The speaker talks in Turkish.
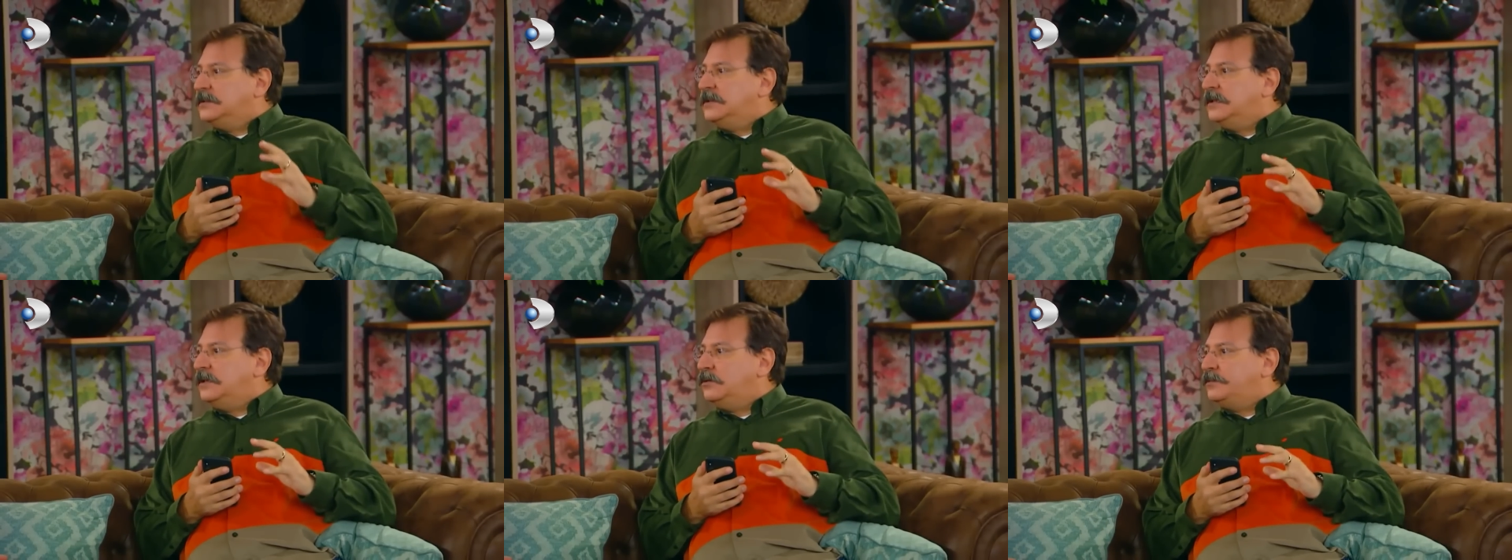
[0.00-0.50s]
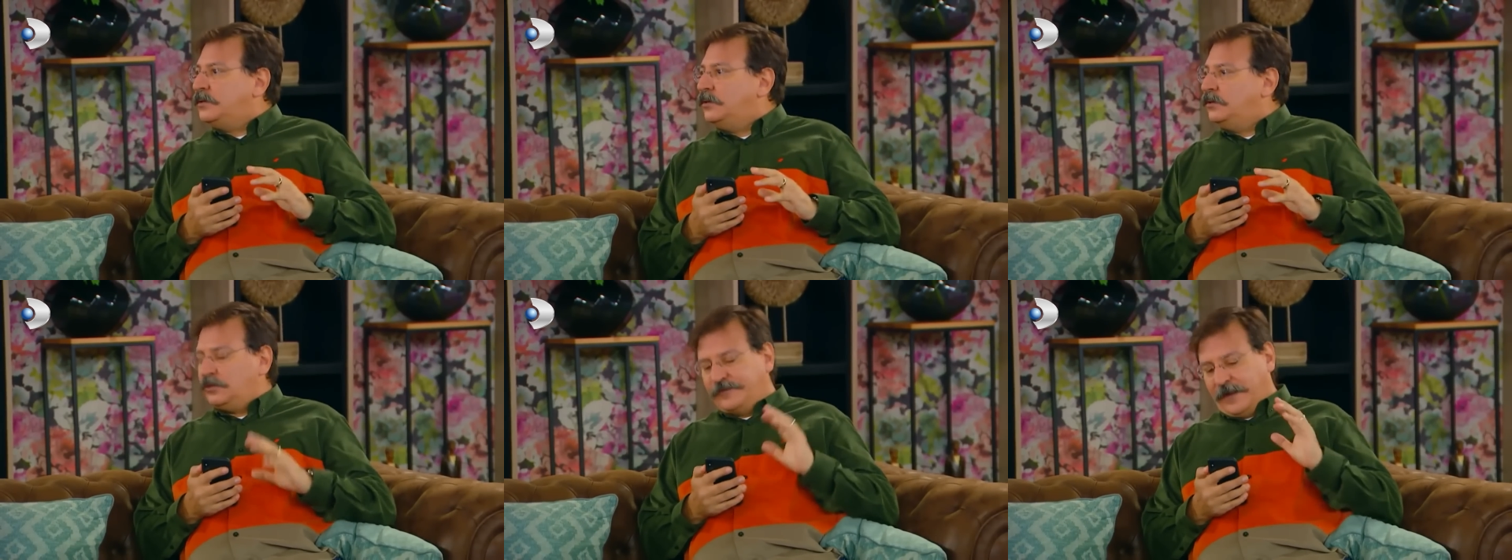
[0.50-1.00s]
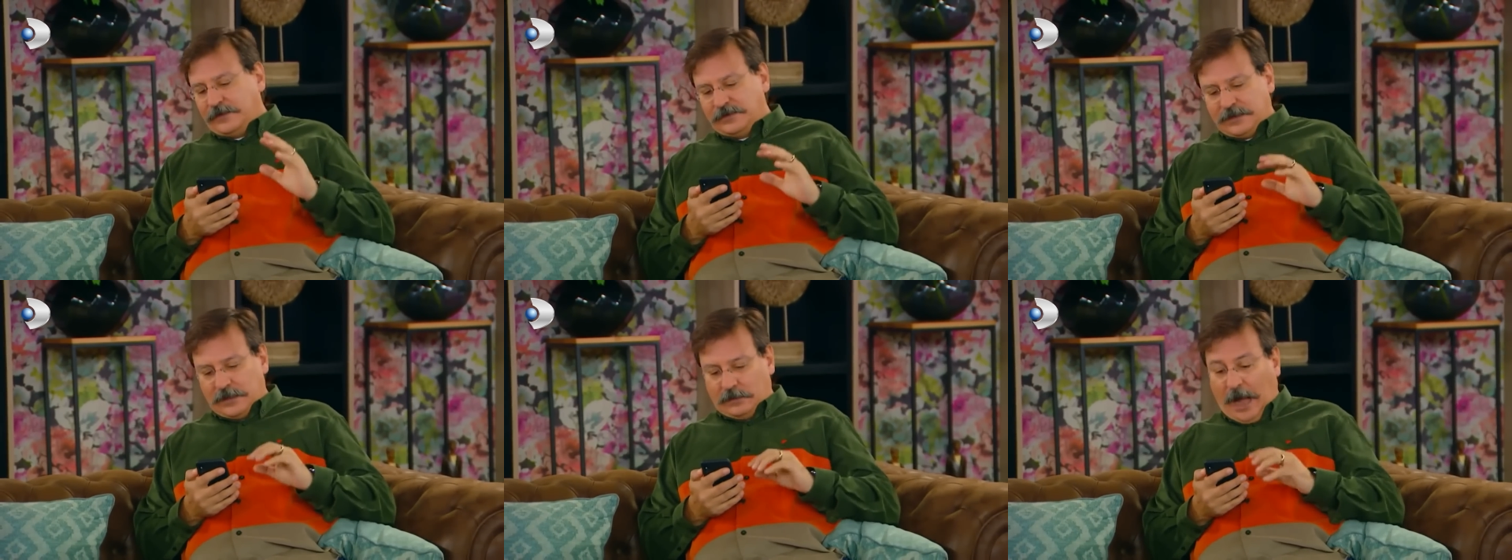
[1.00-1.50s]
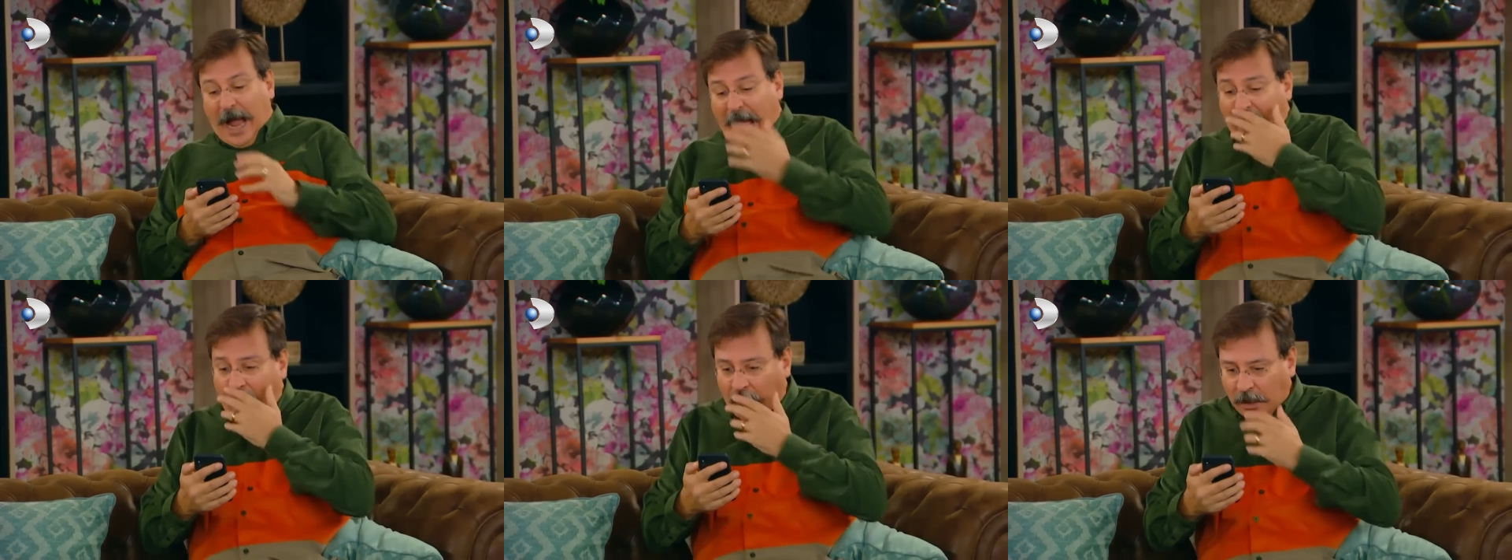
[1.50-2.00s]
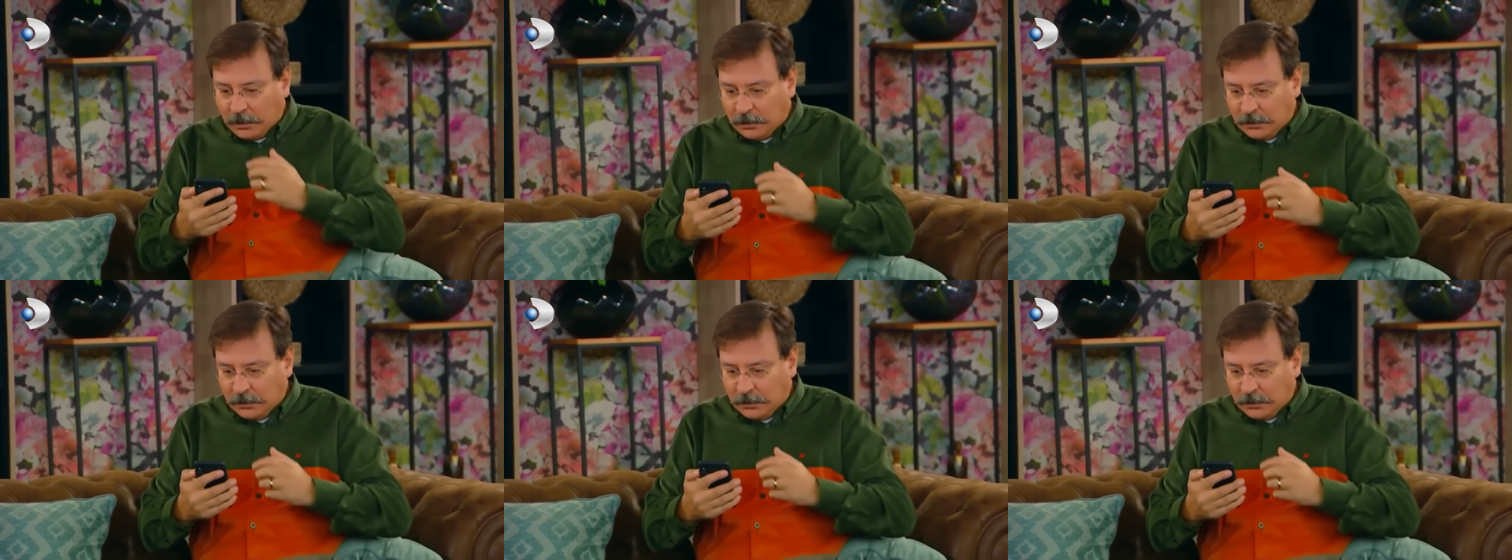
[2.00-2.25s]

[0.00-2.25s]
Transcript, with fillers: Sinirleniyorum Gönül. Lütfen lütfen. Aa!